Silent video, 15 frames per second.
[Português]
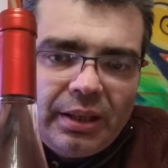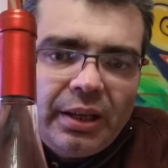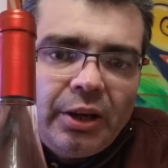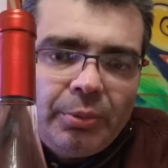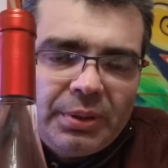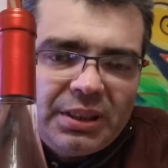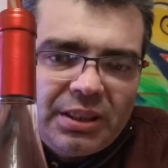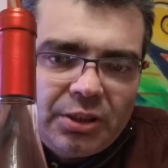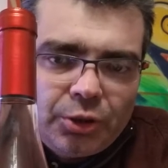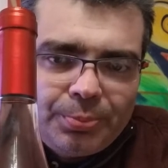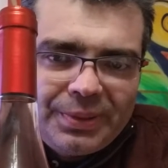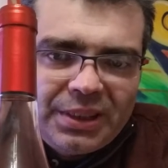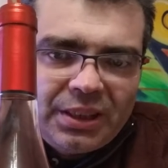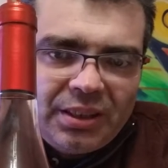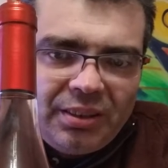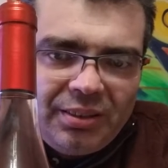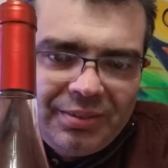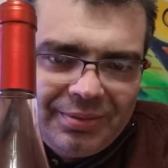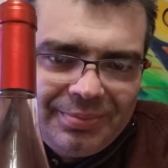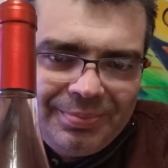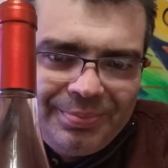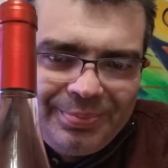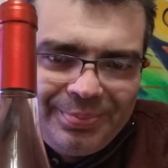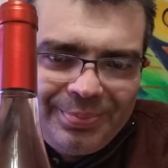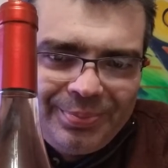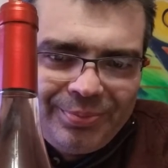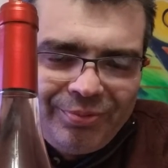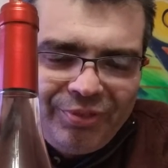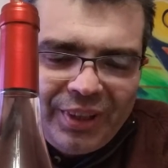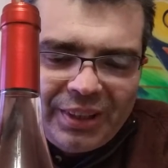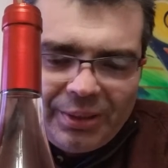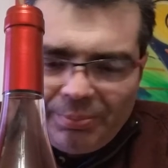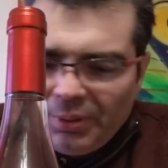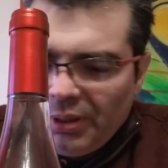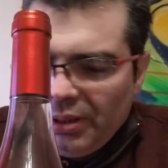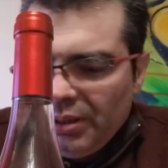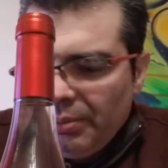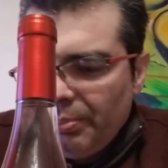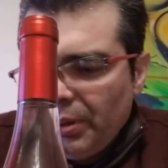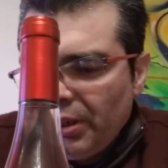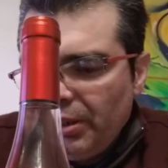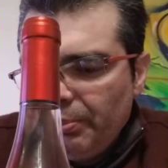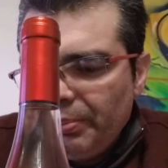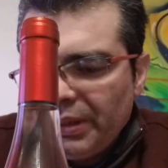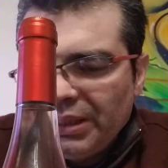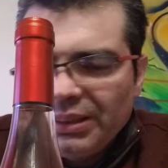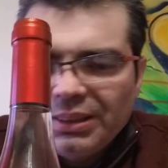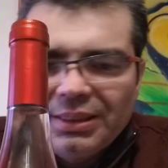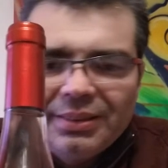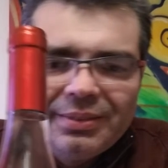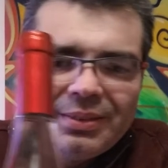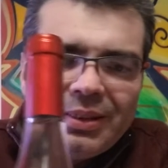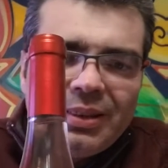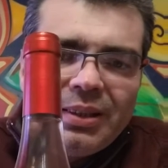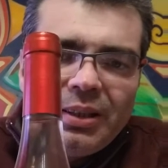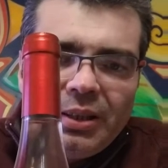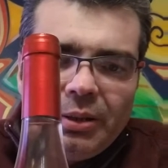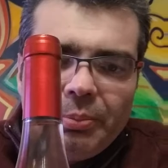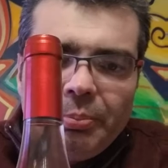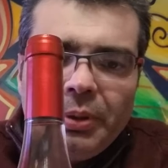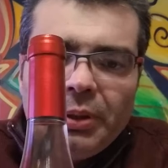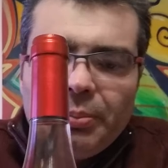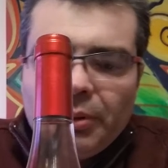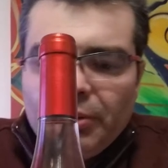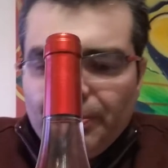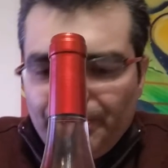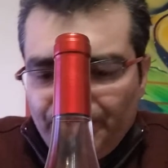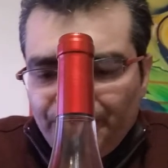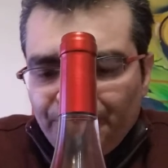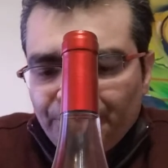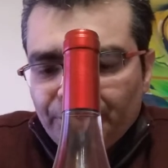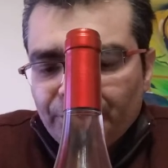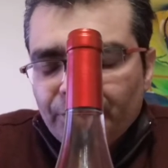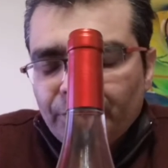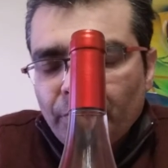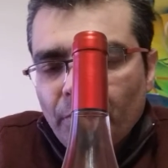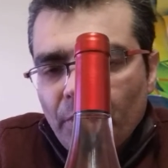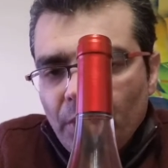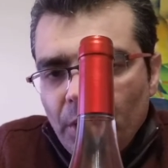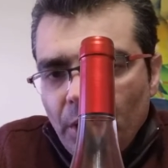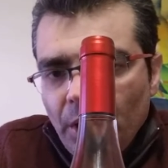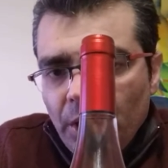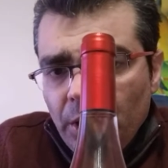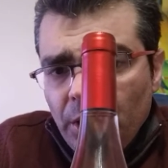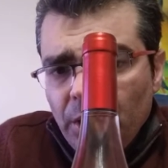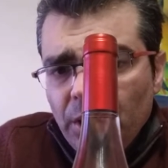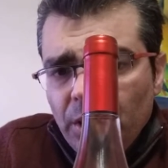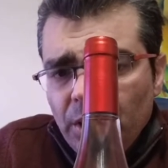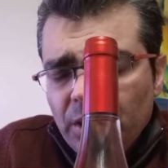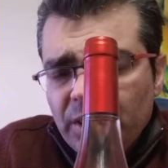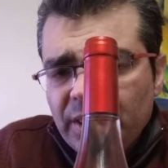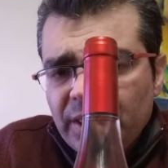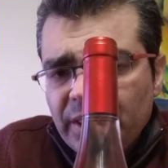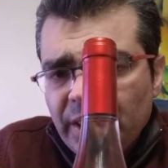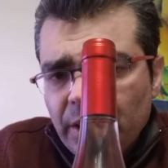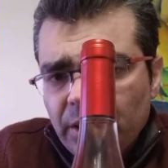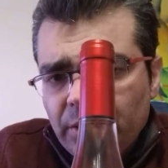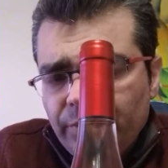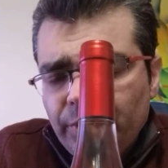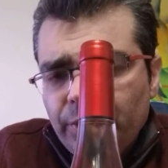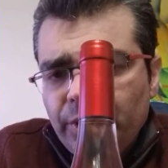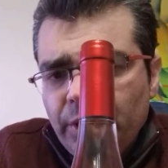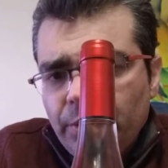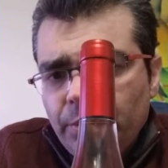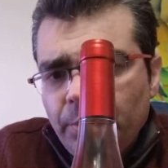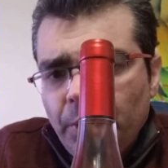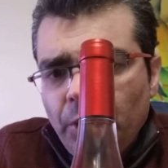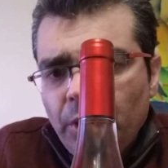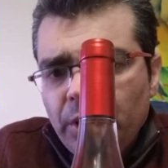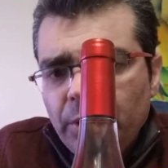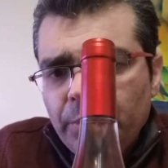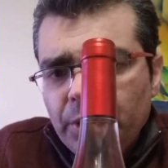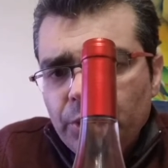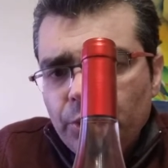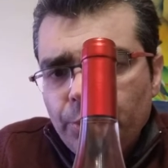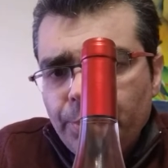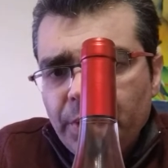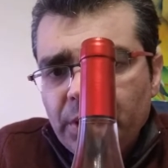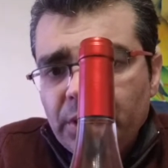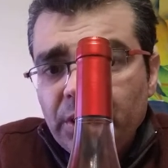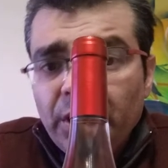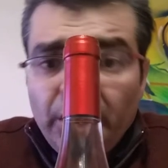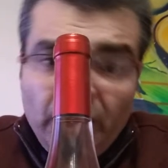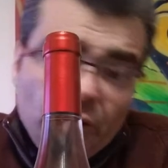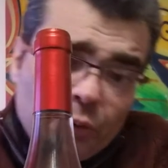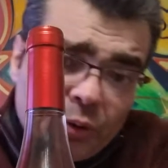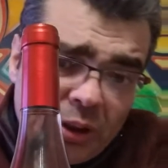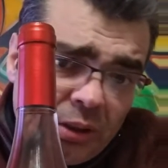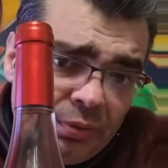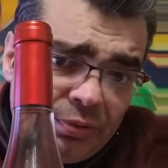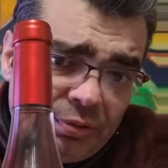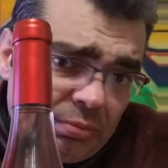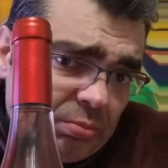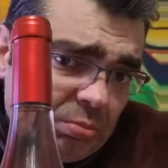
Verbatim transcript: é uma série especial, feita pela, pela empresa. Bebam e de certo que vão ter uma ótima surpresa. Eu tive,